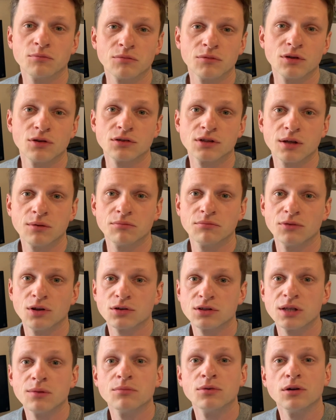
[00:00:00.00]
dostęp,
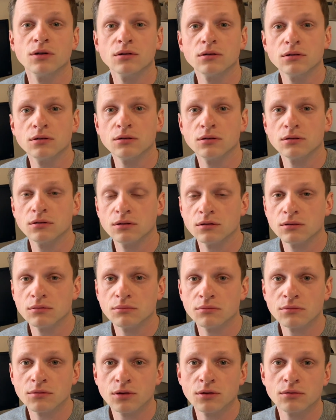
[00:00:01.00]
dostęp do
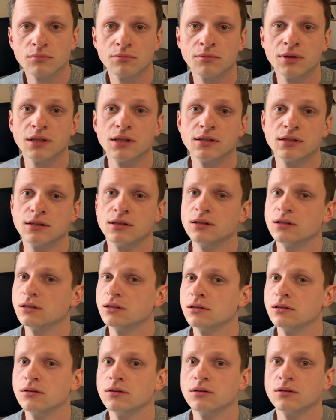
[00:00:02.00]
no,
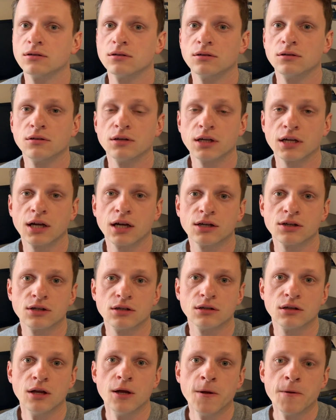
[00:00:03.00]
medycyny, do, do
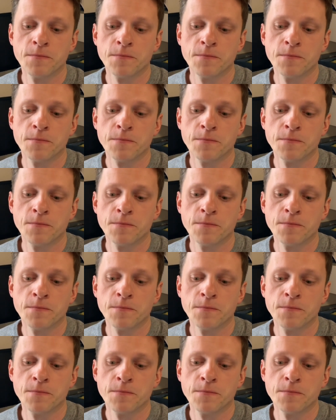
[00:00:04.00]
lekarzy,